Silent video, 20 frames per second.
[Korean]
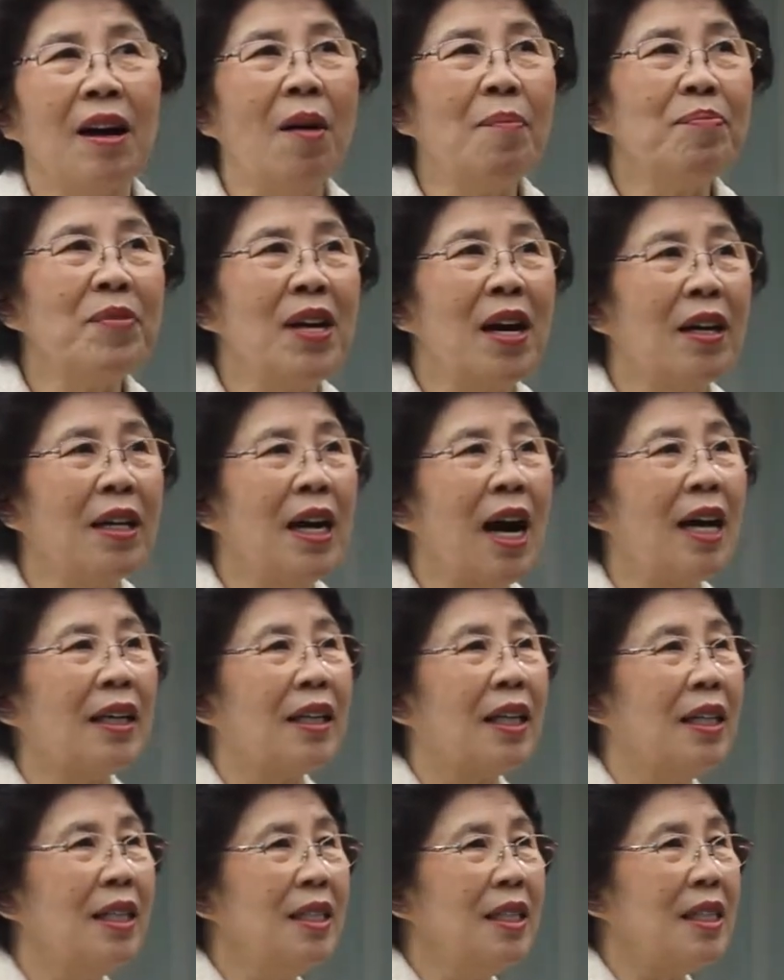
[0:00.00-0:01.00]

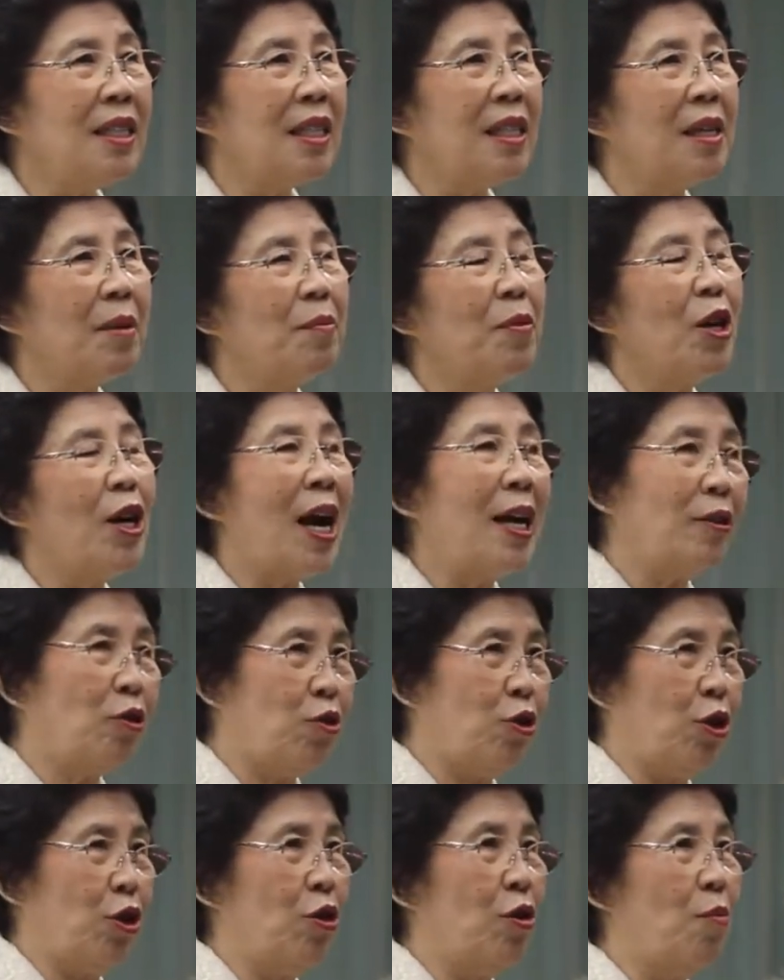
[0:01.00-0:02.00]
염려나 근심이나
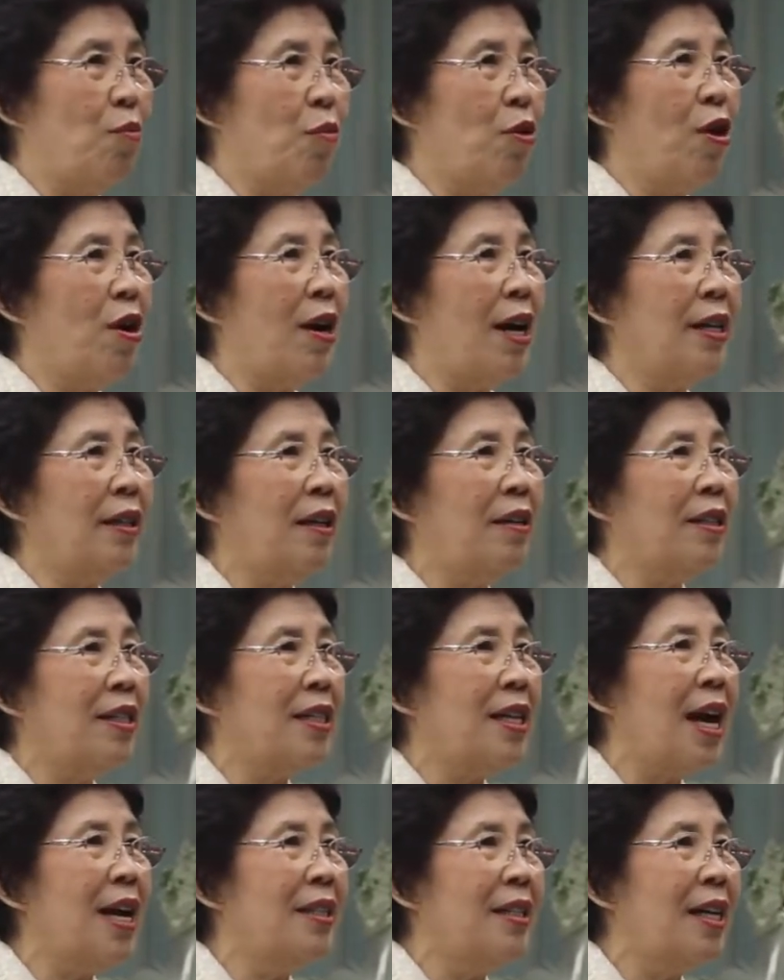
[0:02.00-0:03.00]
뒤로 물러가는
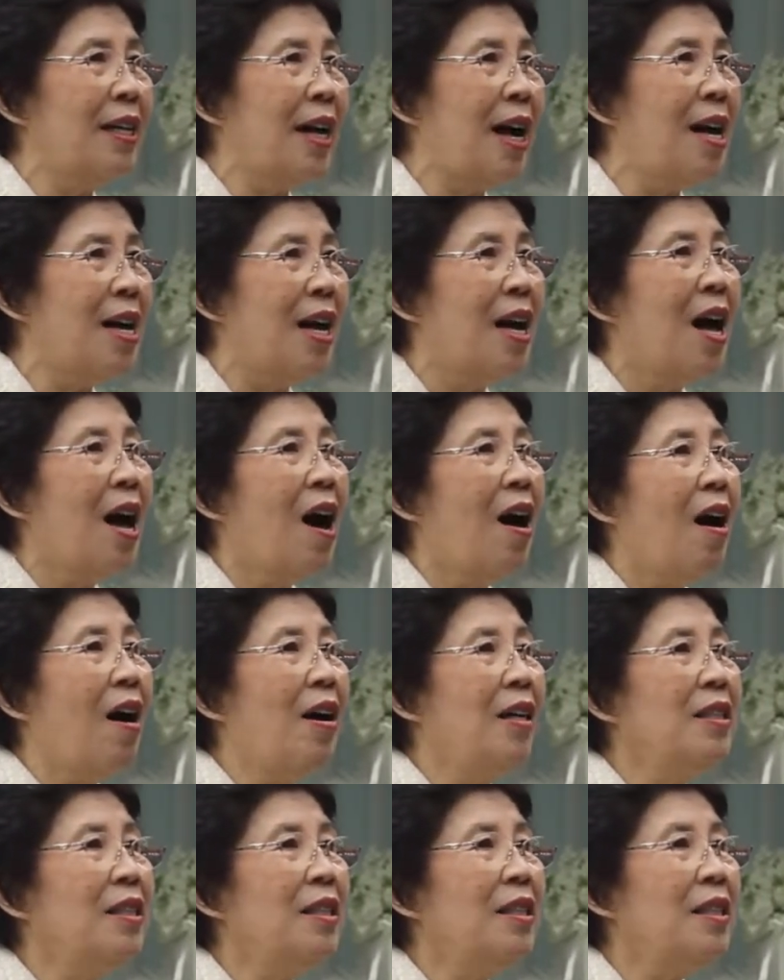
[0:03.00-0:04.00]
것이 아니라
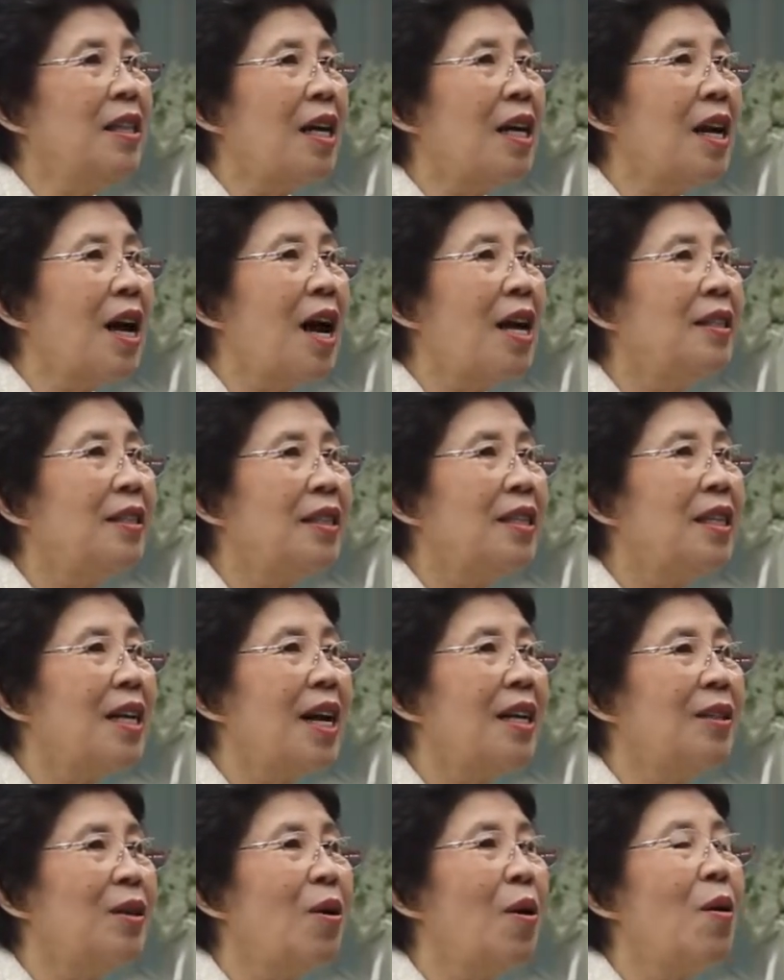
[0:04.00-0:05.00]
언제라
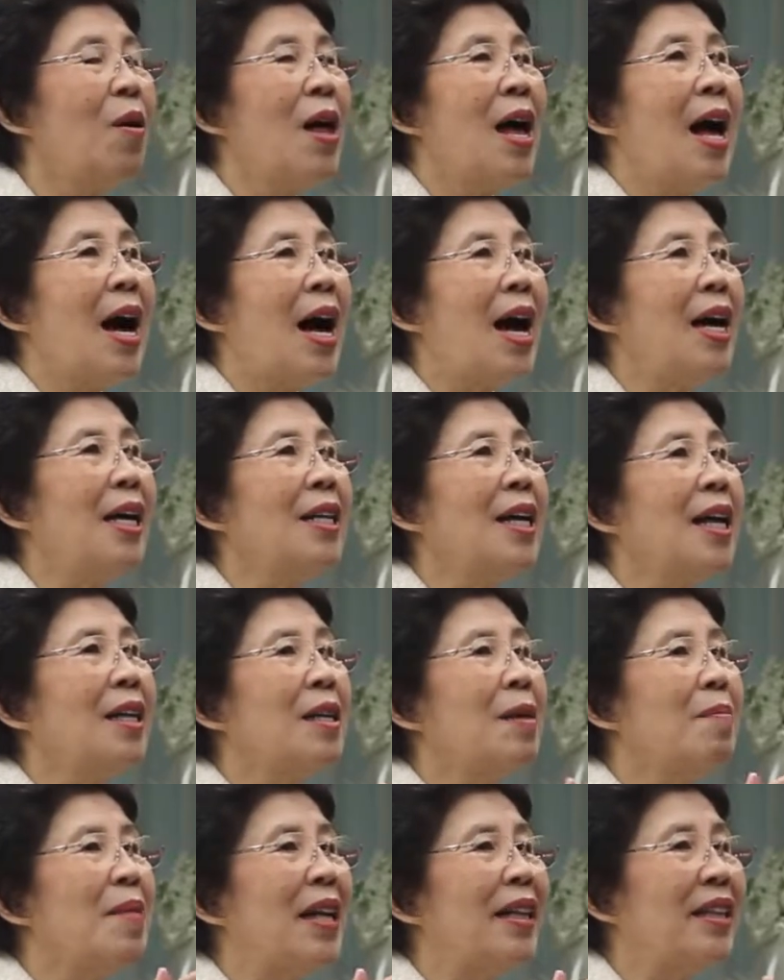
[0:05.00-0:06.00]
할지라도
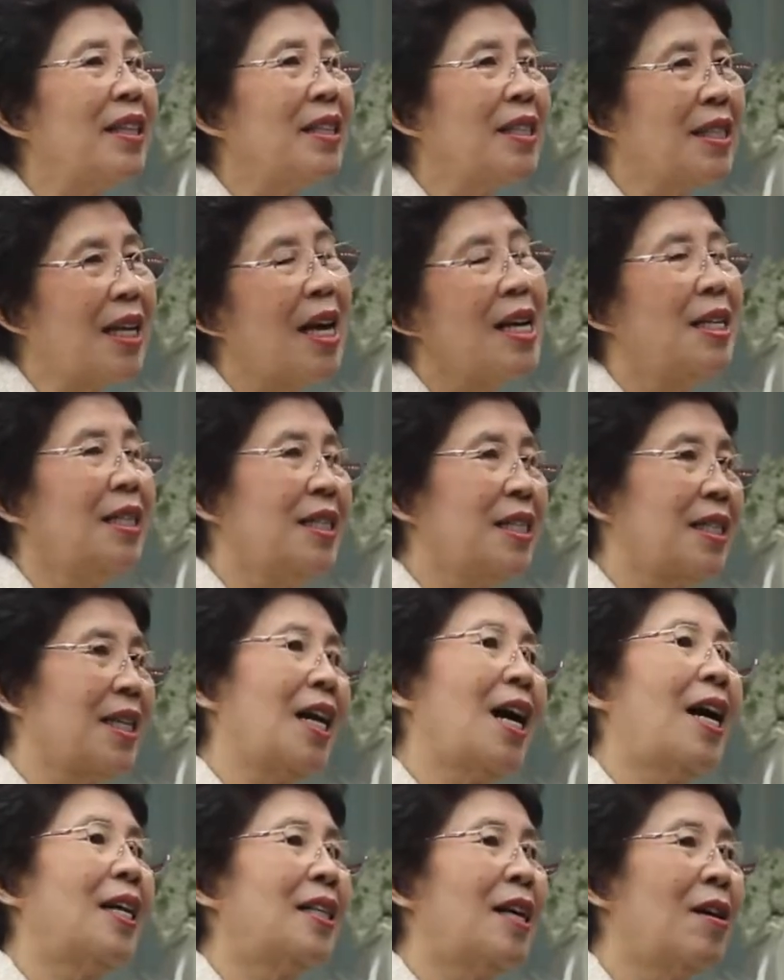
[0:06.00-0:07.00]
하나님의 뜻에
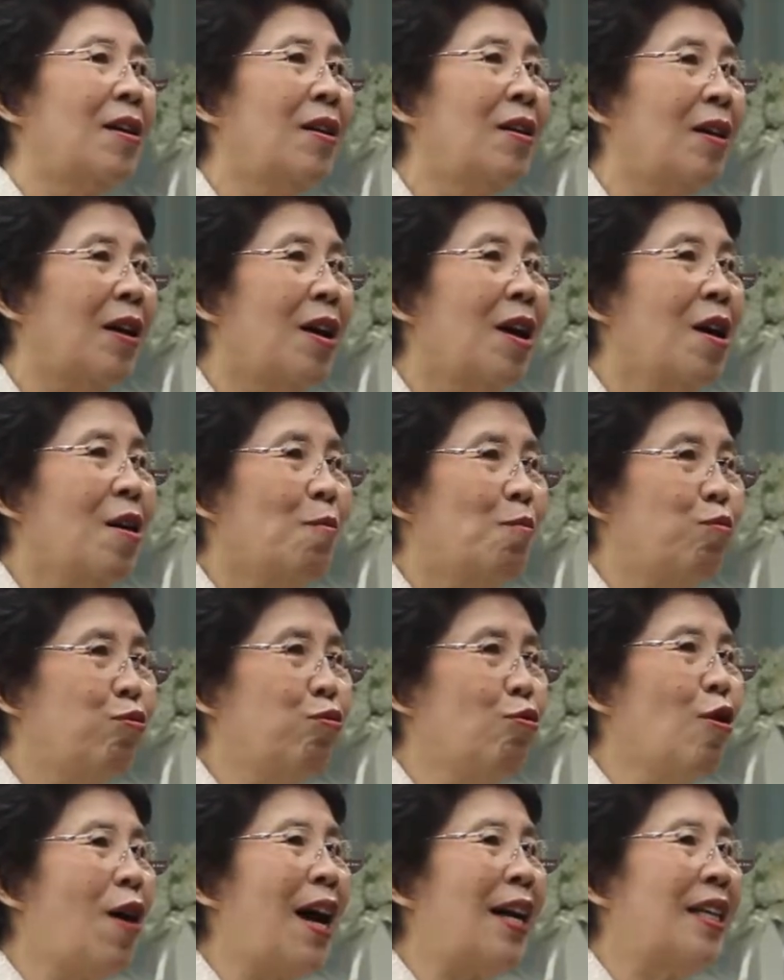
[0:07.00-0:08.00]
일치가 되어
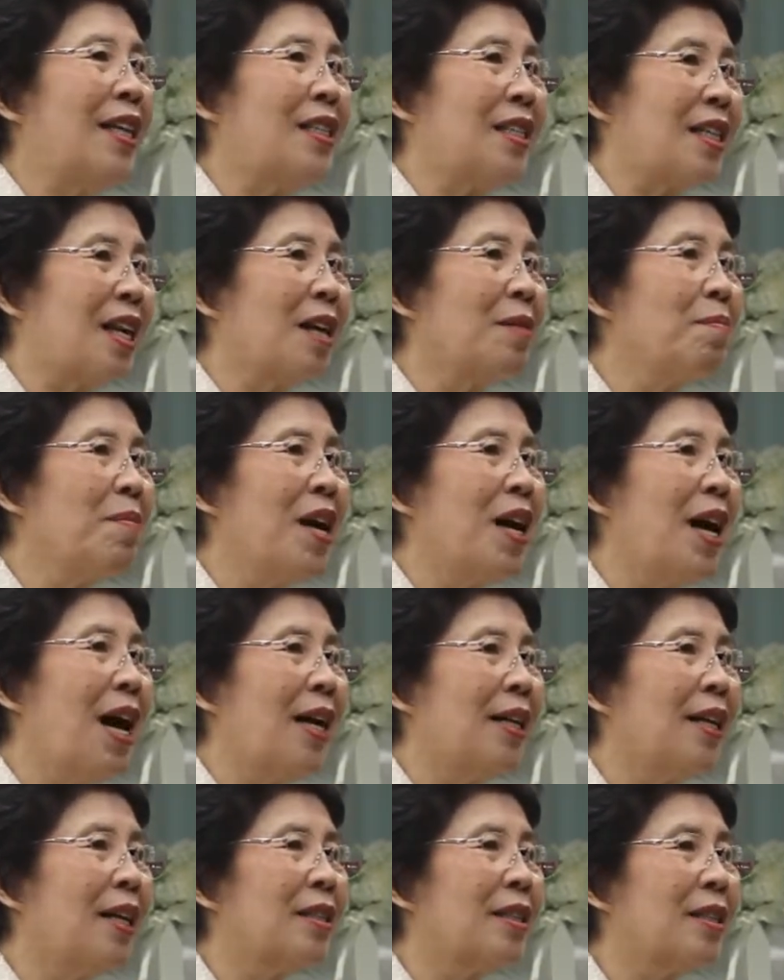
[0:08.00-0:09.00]
부활의 생명
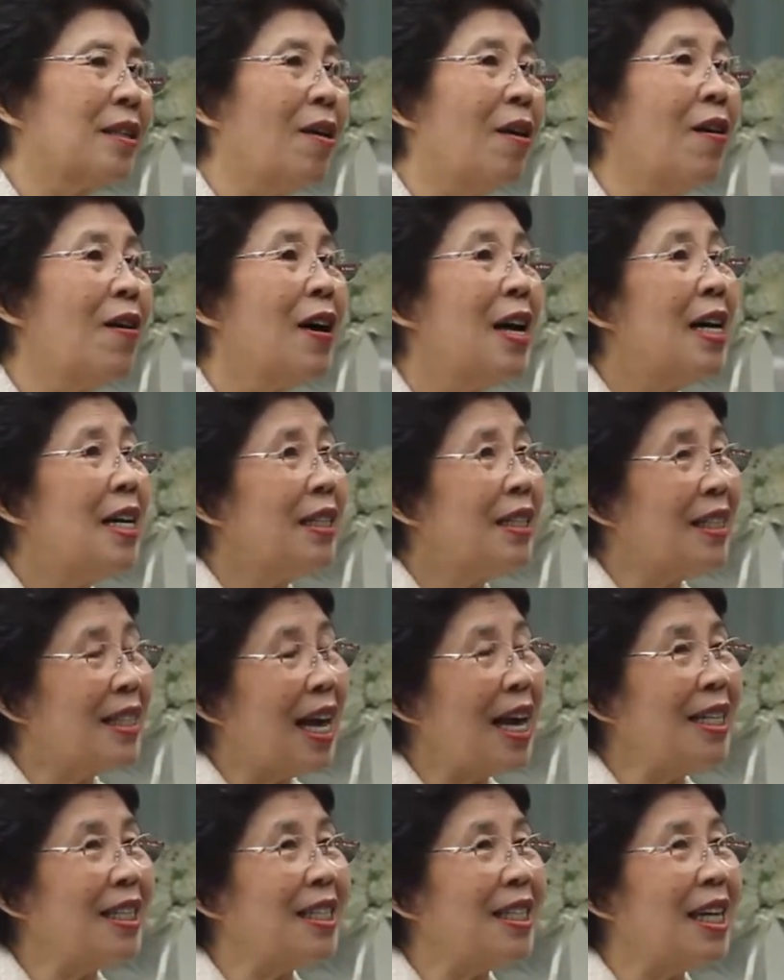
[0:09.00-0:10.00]
안에서
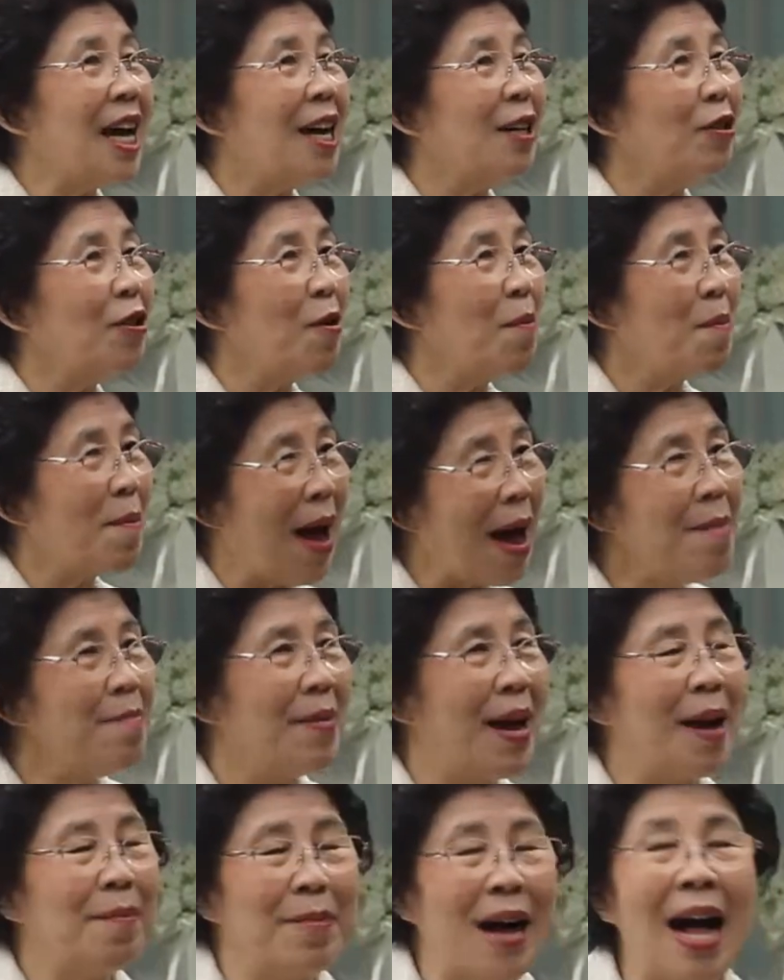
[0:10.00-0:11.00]
세상으로
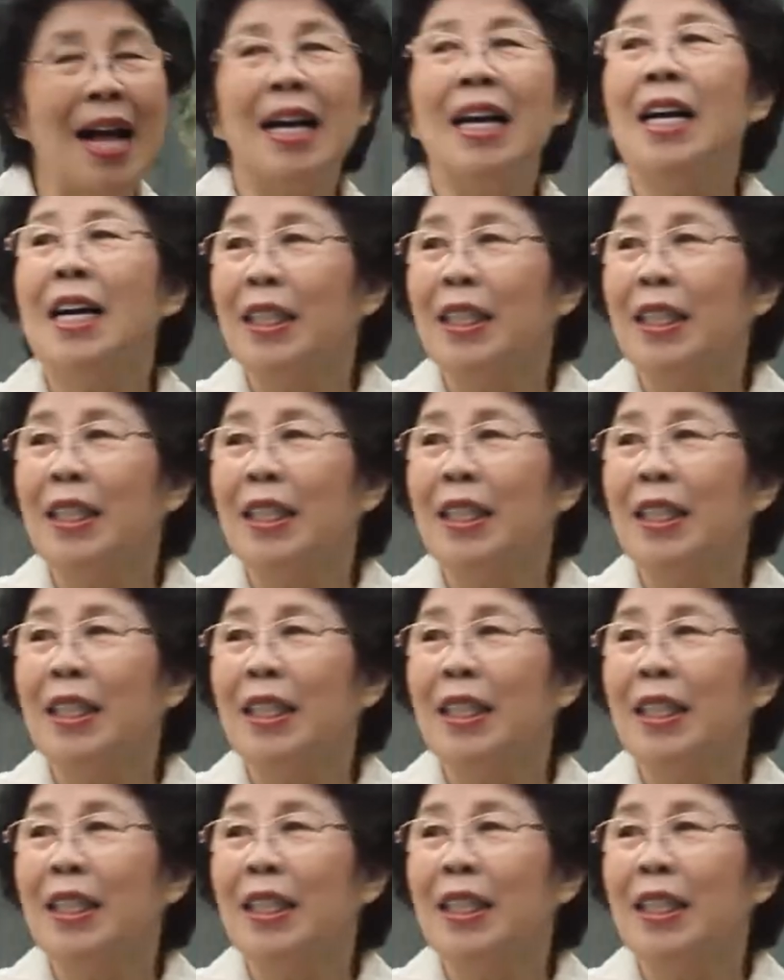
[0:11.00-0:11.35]
말미암아